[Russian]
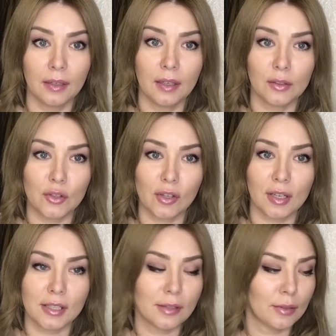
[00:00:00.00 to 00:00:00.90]
И это очень
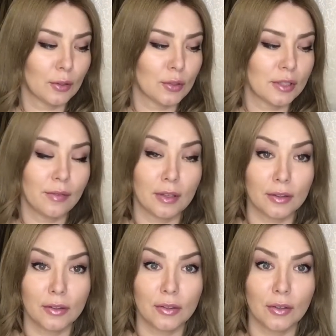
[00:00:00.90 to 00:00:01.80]
красивый такой цвет,
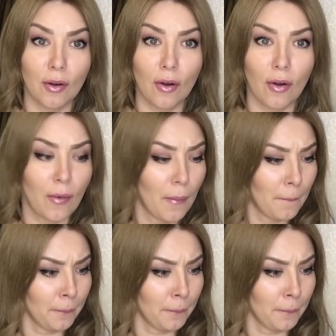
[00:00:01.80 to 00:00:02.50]
э,